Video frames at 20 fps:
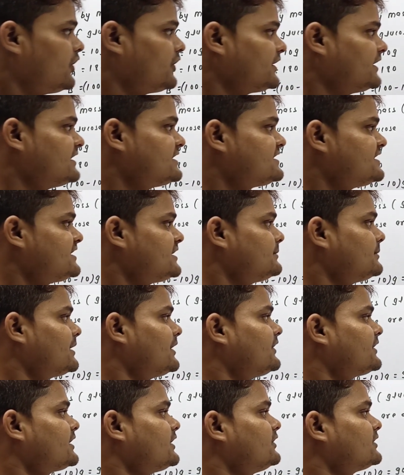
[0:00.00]
और डेंसिटी
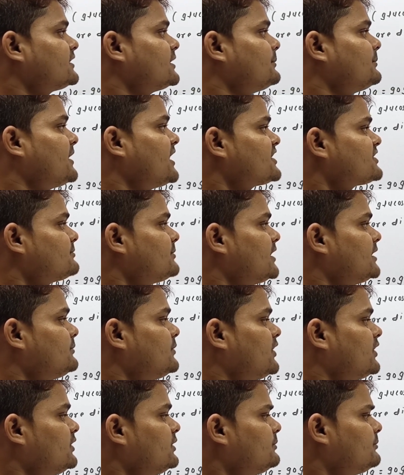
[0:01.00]
बराबर क्या होता मास बाई
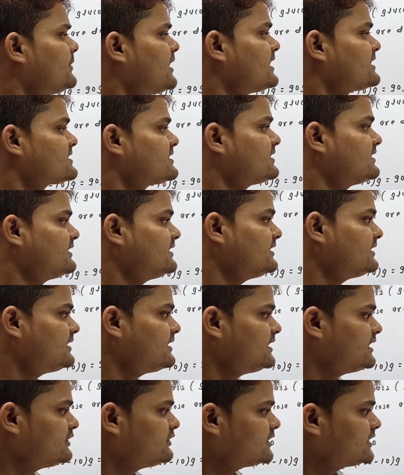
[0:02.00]
वॉल्यूम मास हंड्रेड
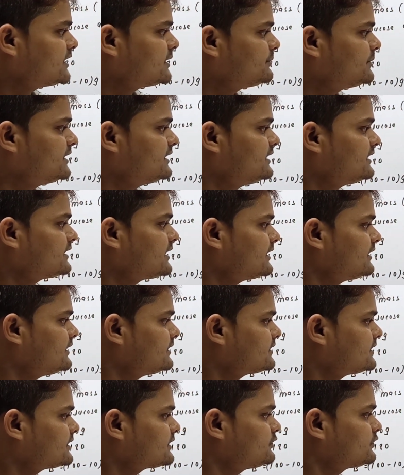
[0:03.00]
दिया हुआ था भी
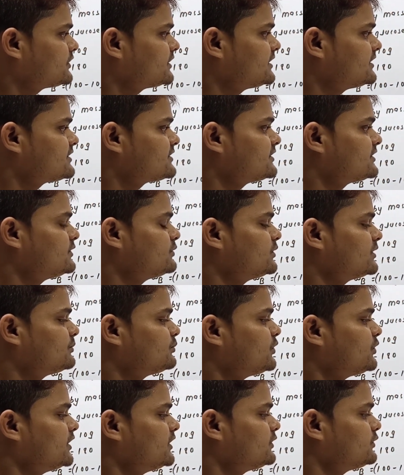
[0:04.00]
निकालना था क्योंकि डेंसिटी वन
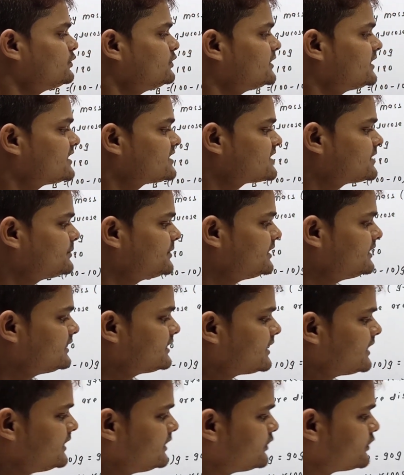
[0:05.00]
पॉइंट टू यहाँ से भी
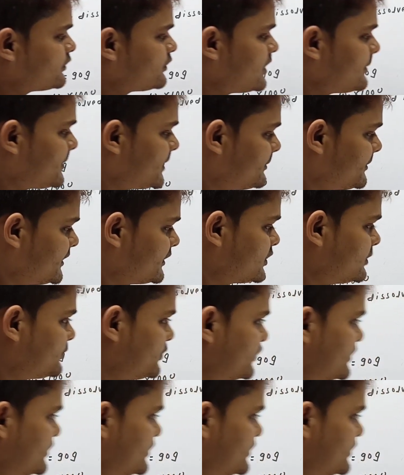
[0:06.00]
निकाले और वहाँ पर भी को